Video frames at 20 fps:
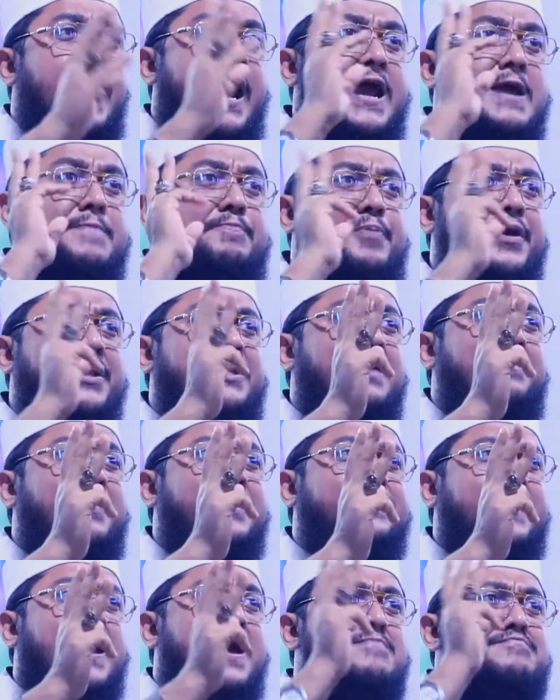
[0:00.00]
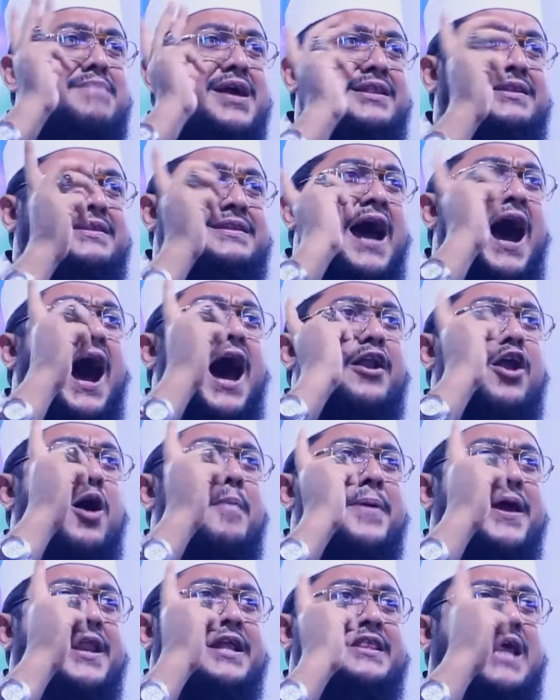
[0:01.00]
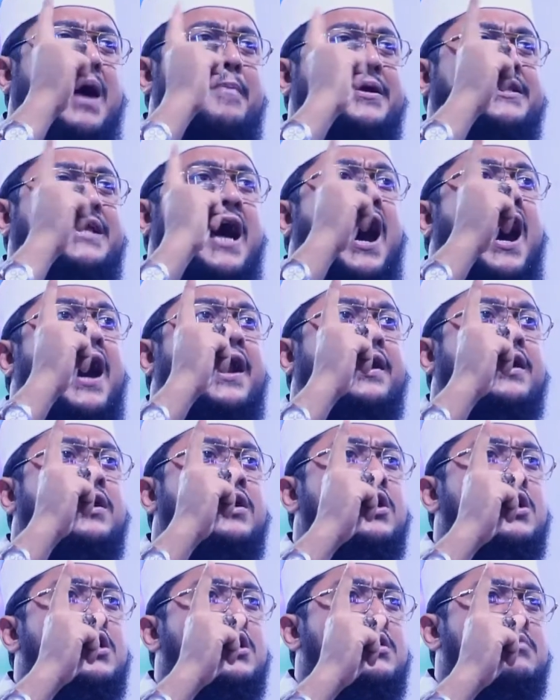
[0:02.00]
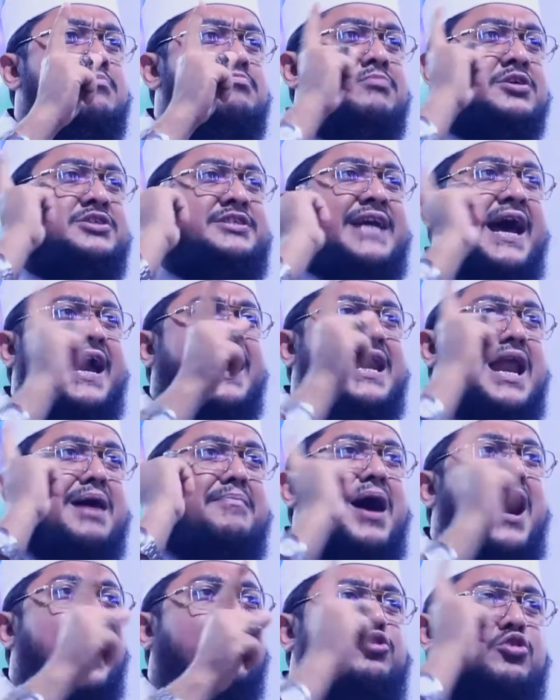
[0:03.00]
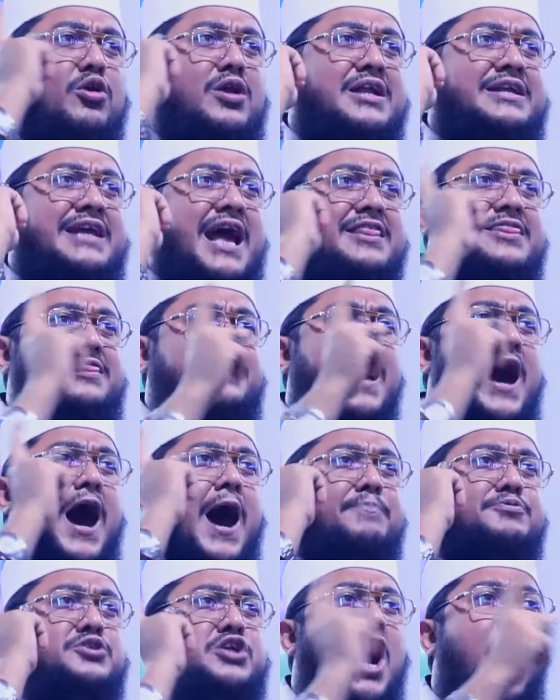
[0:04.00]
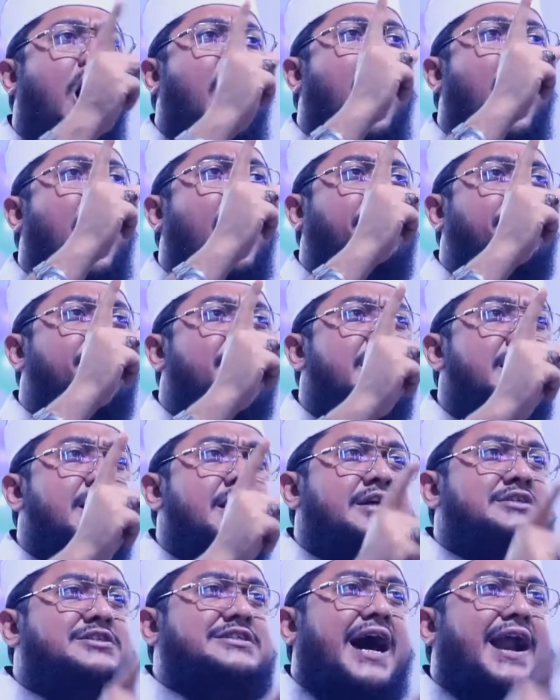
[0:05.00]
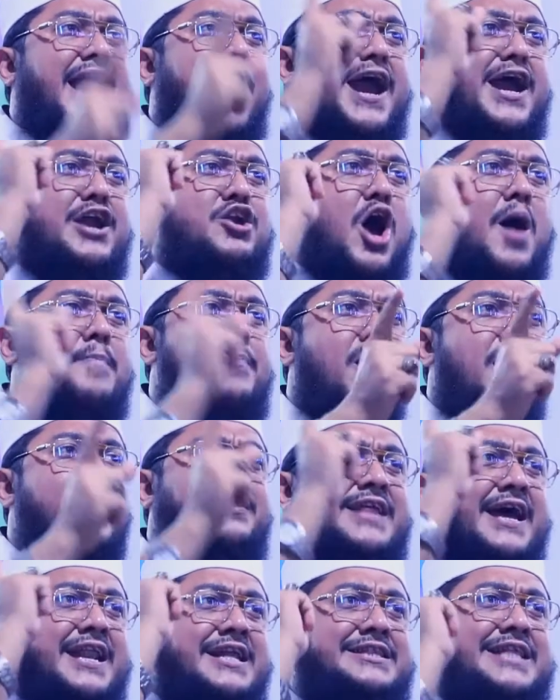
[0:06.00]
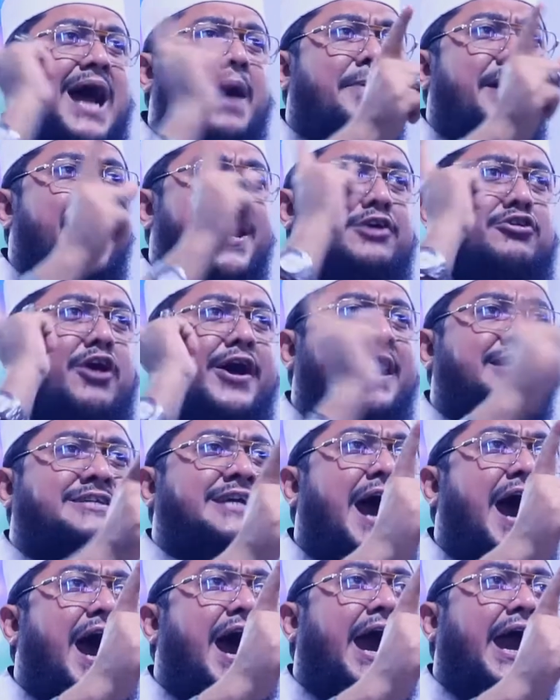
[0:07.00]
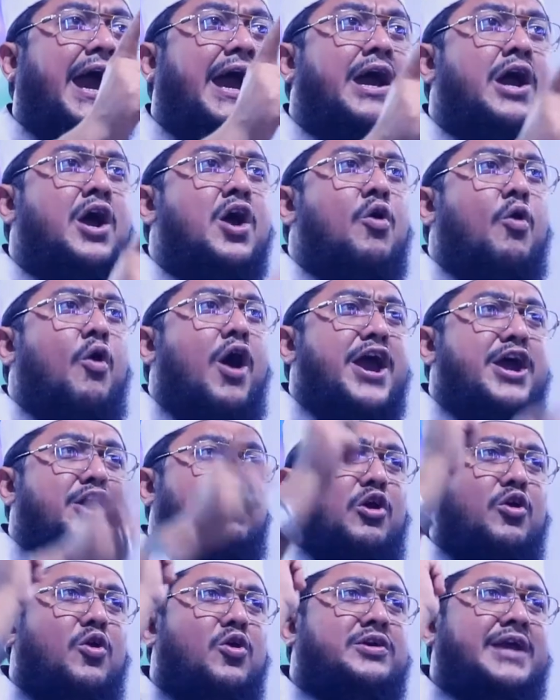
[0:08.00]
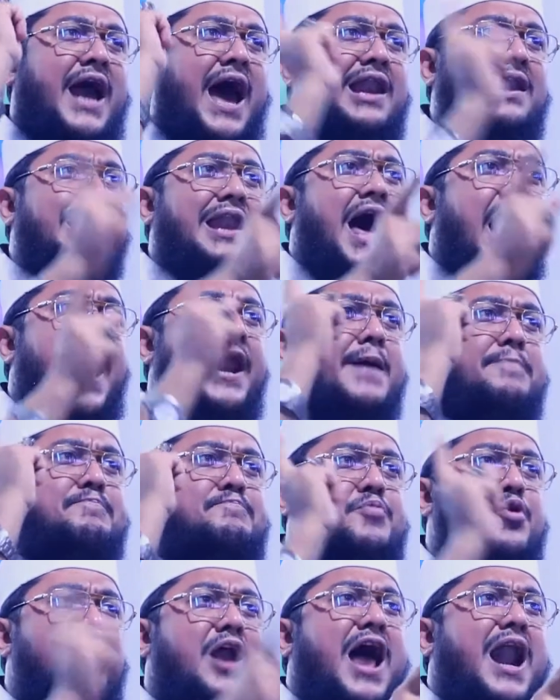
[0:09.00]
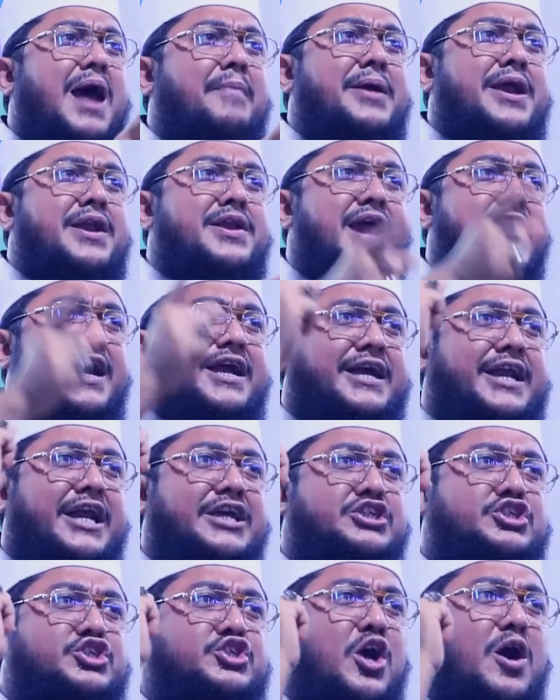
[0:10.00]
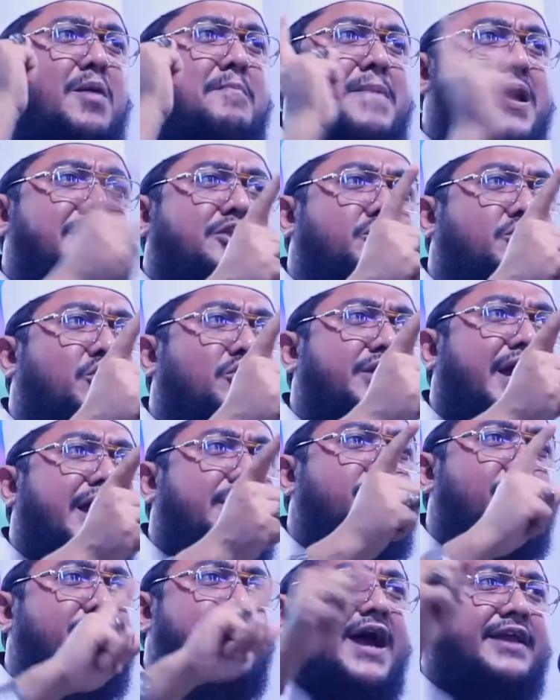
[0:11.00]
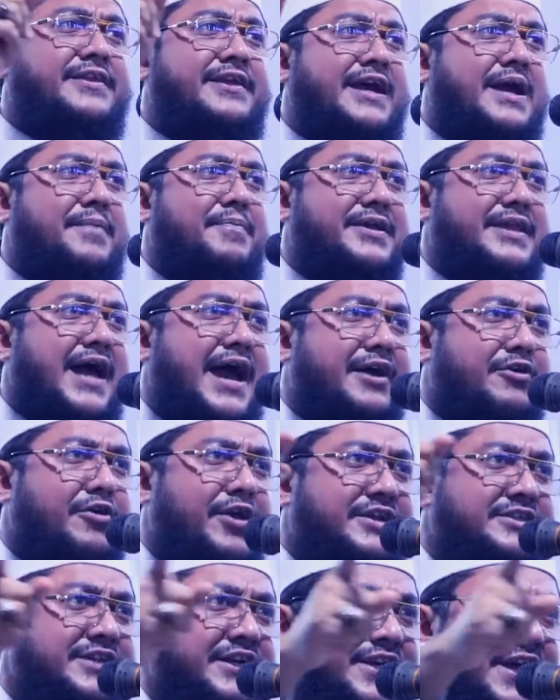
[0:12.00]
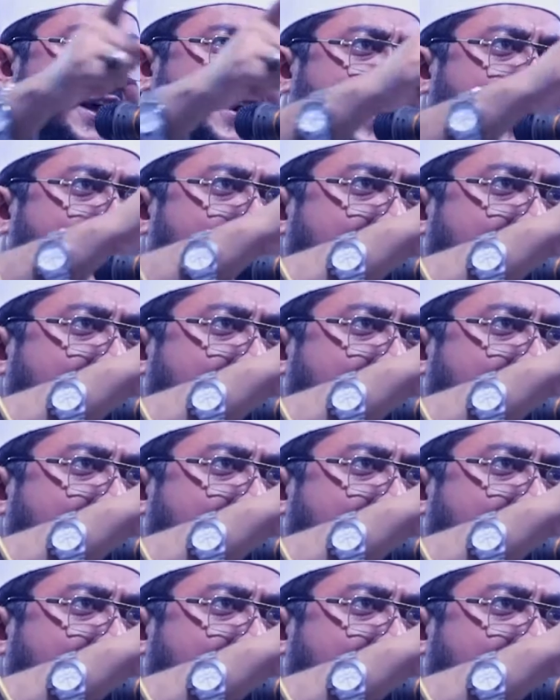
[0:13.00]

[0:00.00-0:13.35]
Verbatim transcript: এই পৃথিবীতে মিথ্যা নবীর দাবিদার মুসাইলামাতুল কাজ্জাব সহ যারা এই নবতের দাবি করেছে ওইগুলোকে আল্লাহ রাব্বুল আলামিন নিকৃষ্ট মৃত্যু দিয়ে দুনিয়া থেকে বিদায় করেছে ঠিক না